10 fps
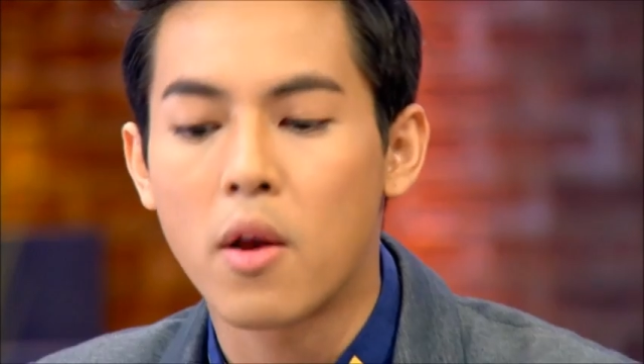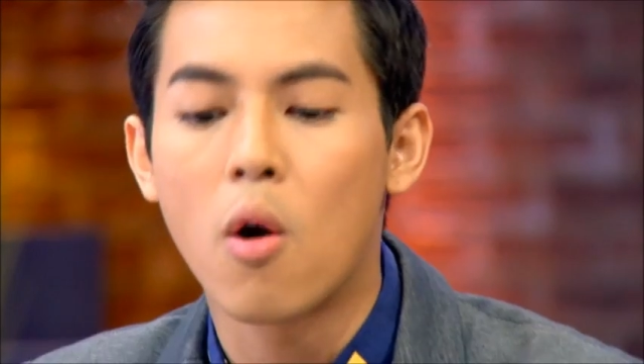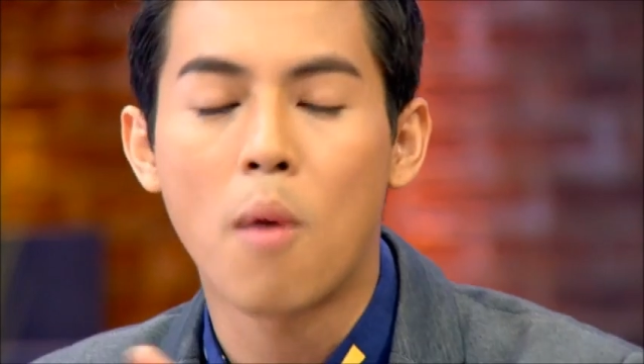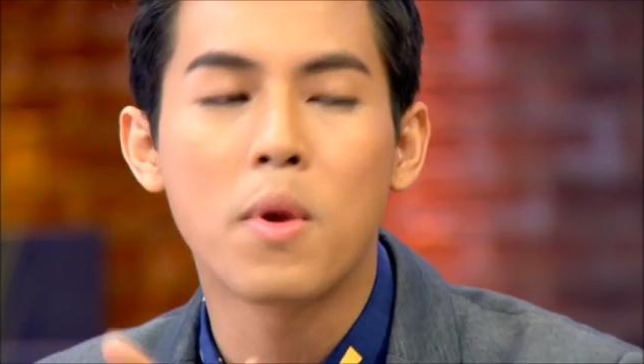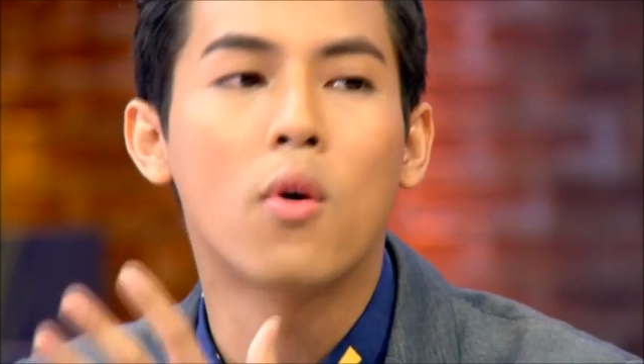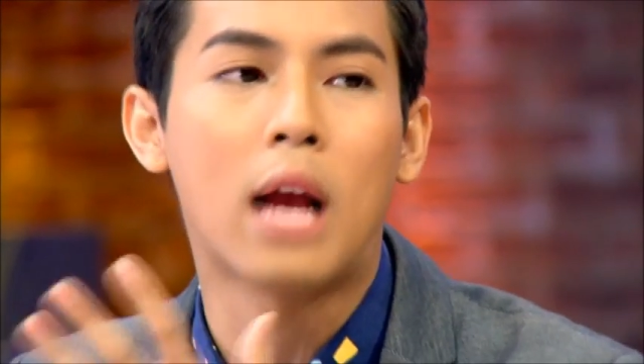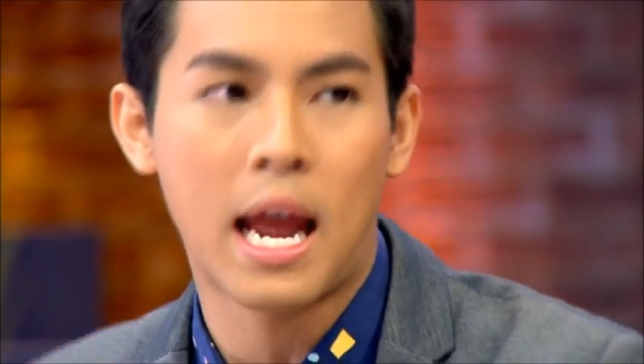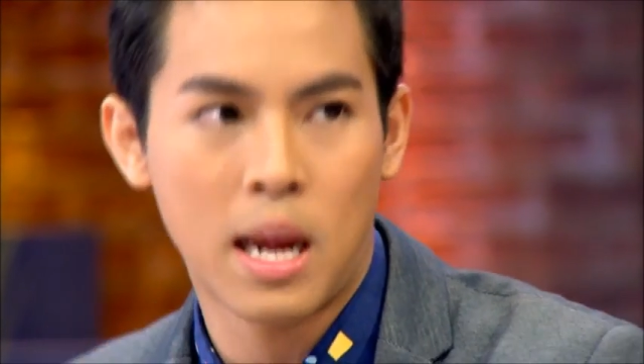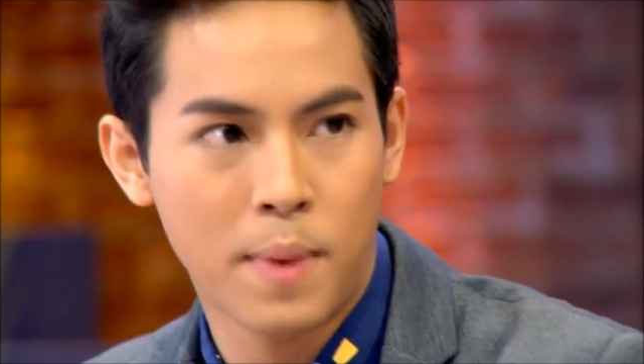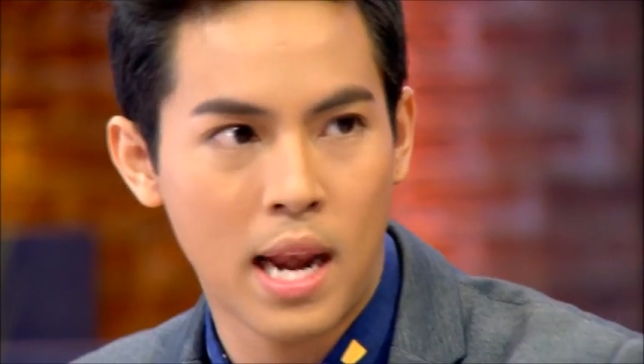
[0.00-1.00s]
มาริโอเขามีโอกา
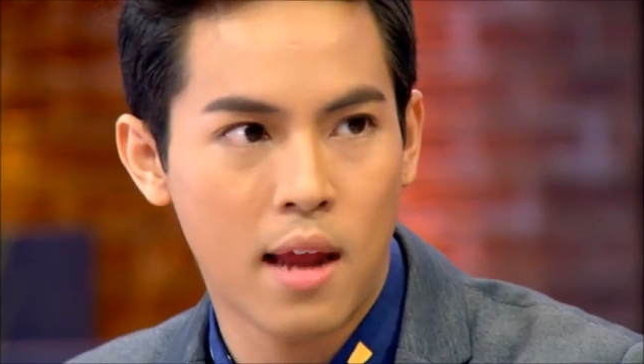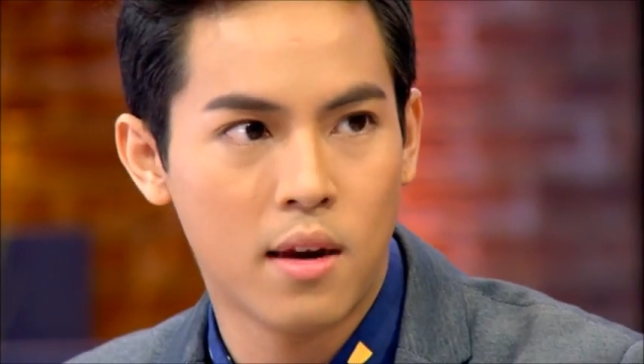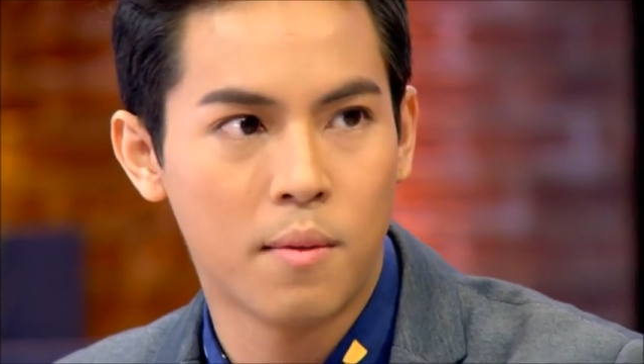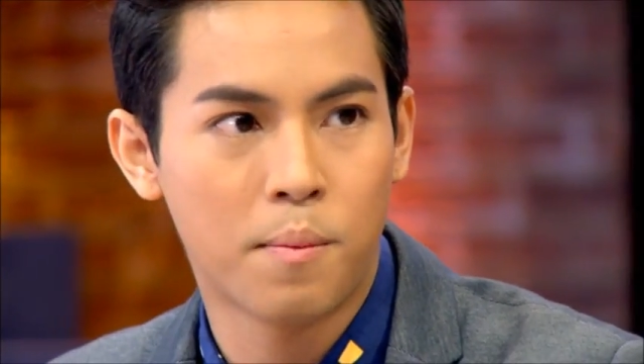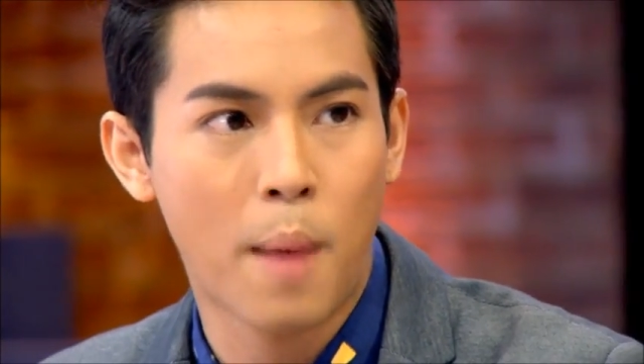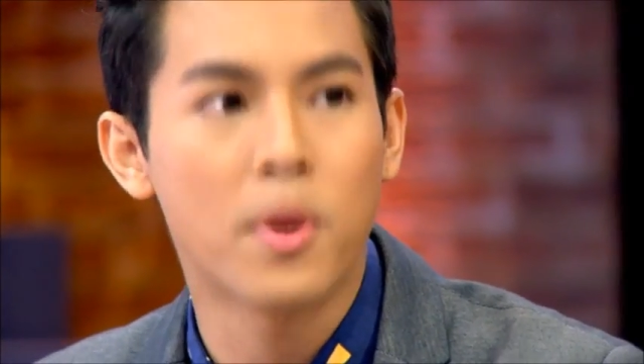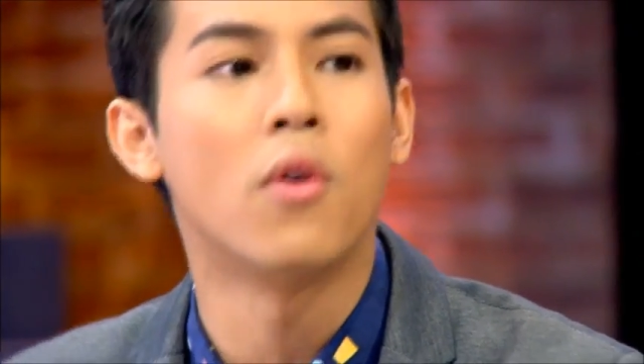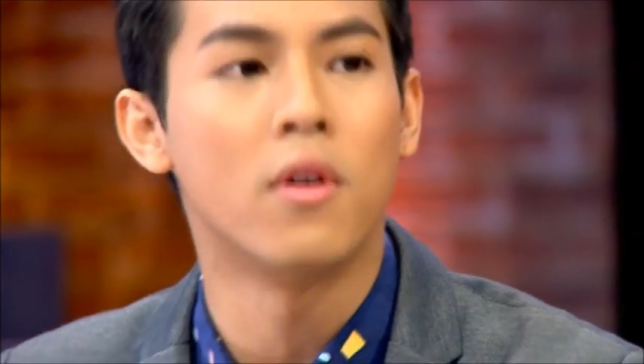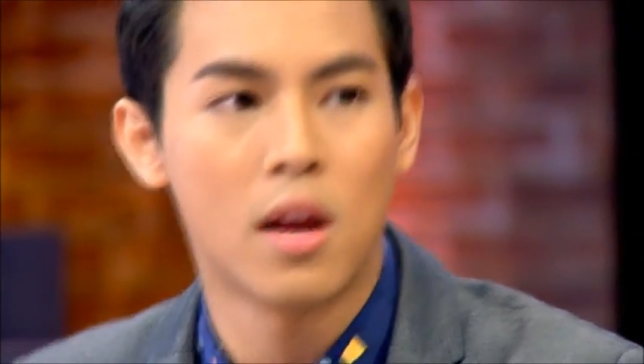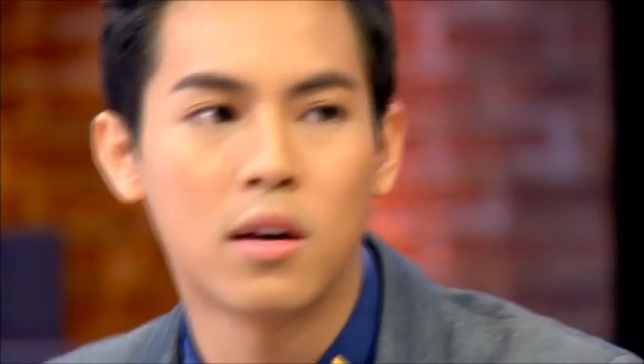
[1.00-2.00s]
สได้ไปเล่นภาพย
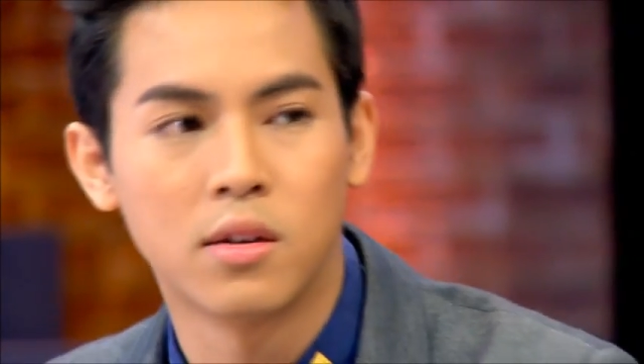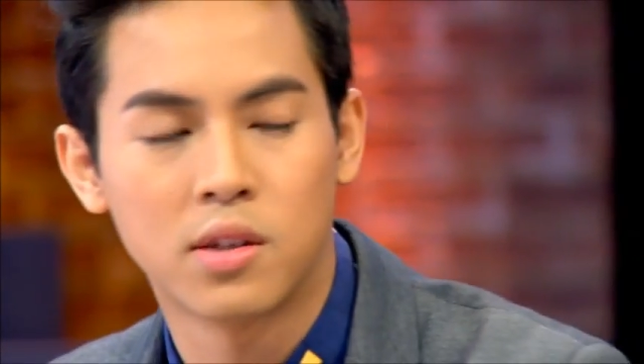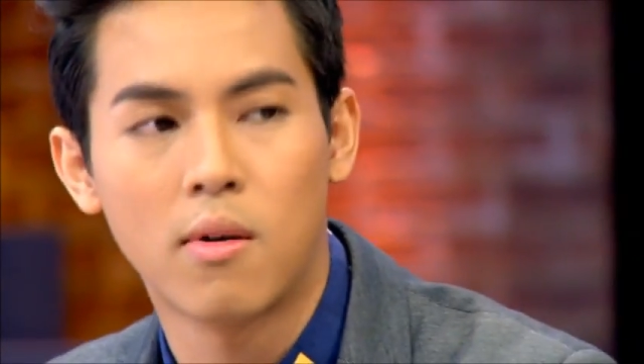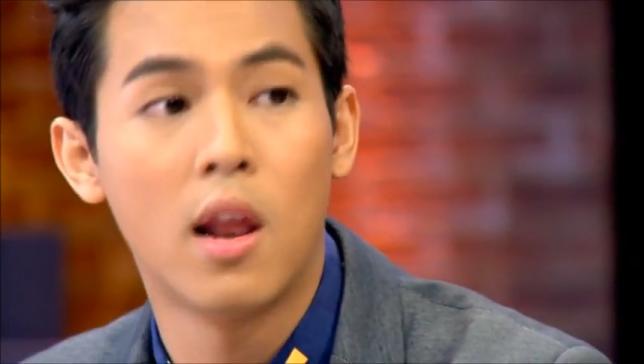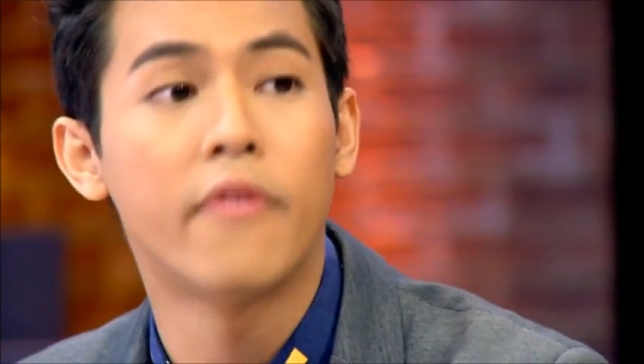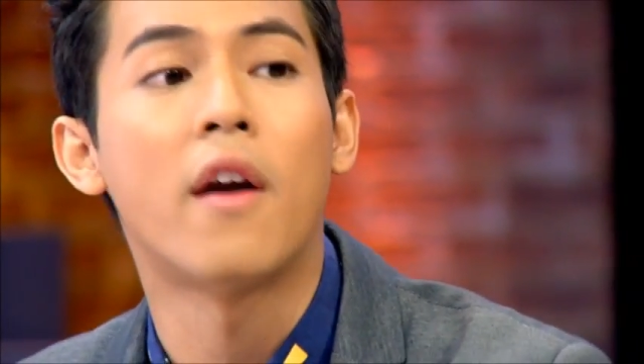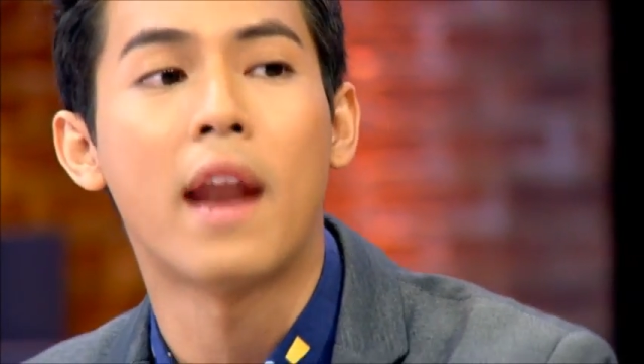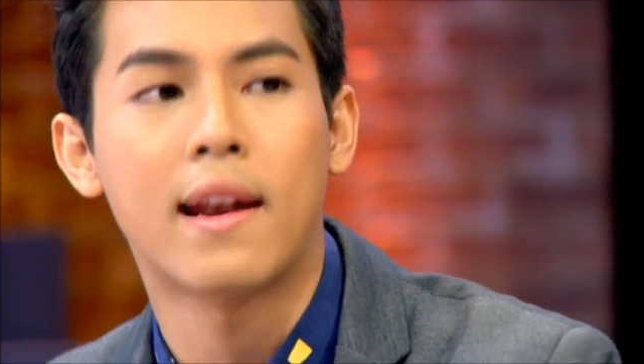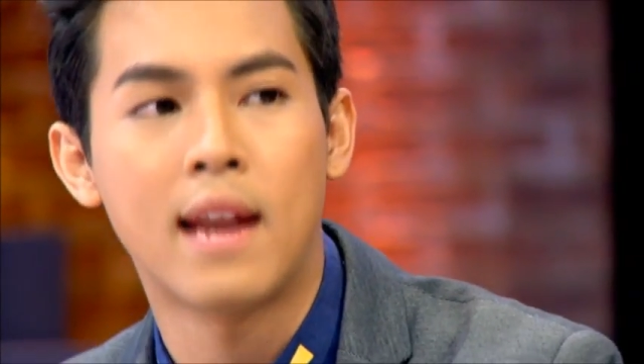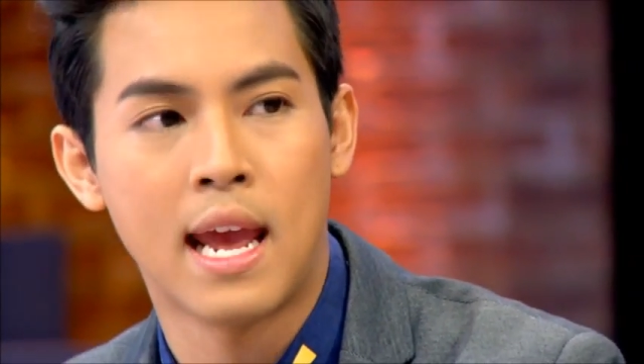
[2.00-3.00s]
นตร์เรื่องหนึ่งชื่อว่า Love on
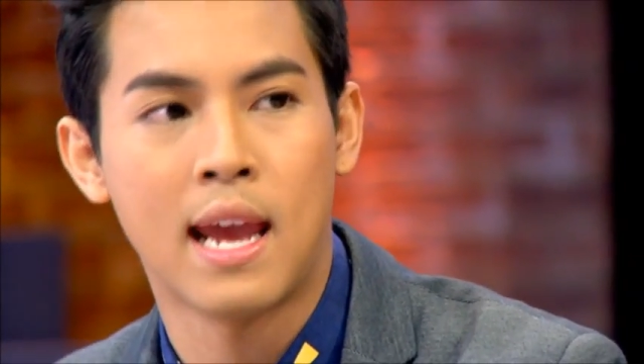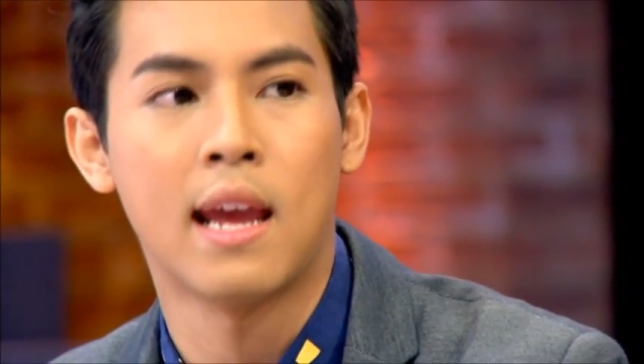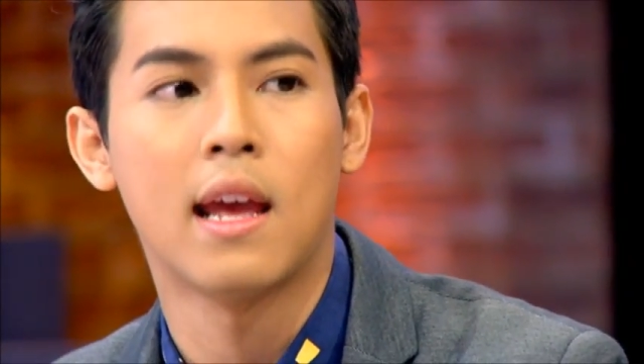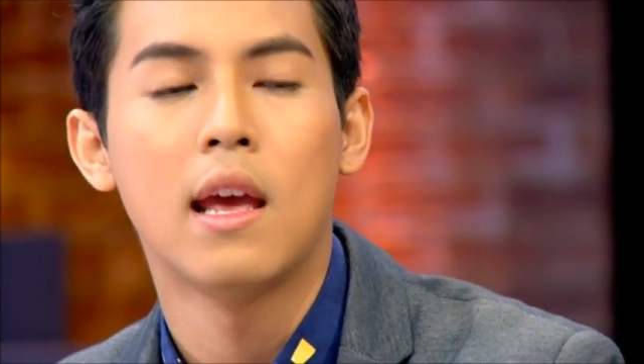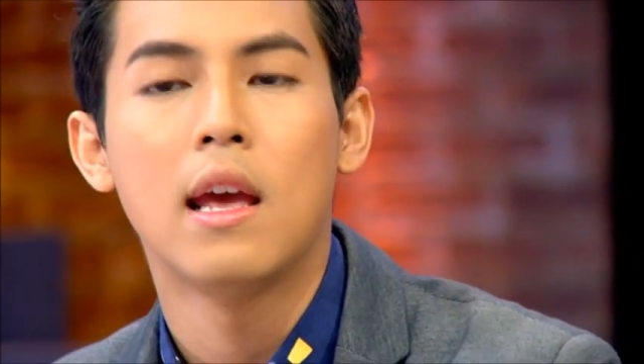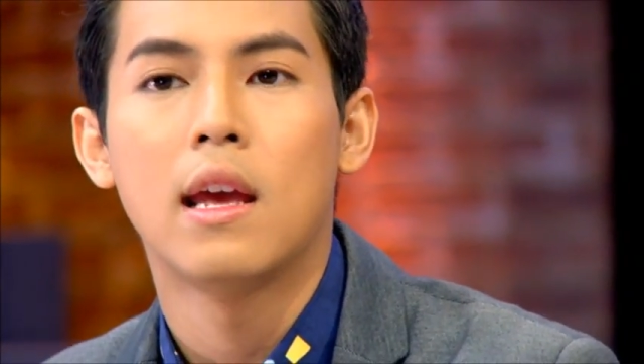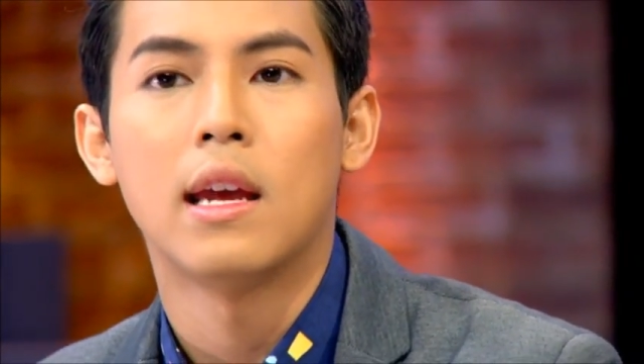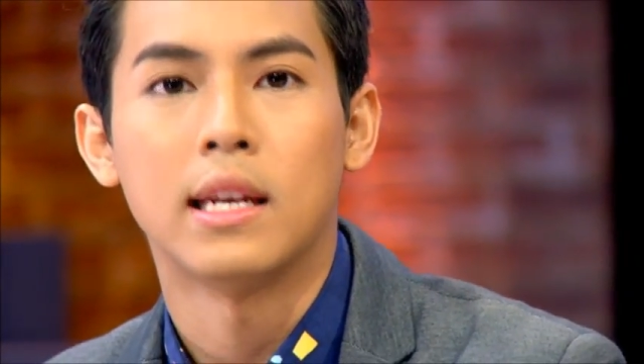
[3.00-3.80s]
that day ที่